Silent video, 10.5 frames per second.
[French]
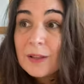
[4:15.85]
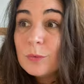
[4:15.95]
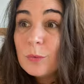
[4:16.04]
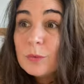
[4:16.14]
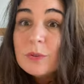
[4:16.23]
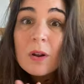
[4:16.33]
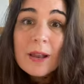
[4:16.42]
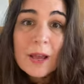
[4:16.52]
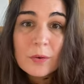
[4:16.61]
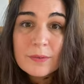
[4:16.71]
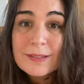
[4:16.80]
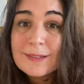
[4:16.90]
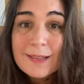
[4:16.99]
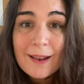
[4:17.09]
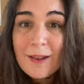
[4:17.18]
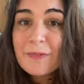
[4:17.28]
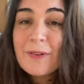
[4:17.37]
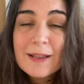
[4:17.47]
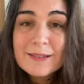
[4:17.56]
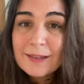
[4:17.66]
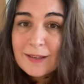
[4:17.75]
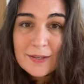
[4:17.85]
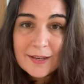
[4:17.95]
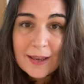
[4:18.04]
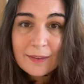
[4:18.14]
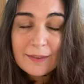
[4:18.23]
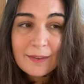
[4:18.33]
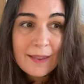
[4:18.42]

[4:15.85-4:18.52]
Donc, dans la réussite, il y a la face échec.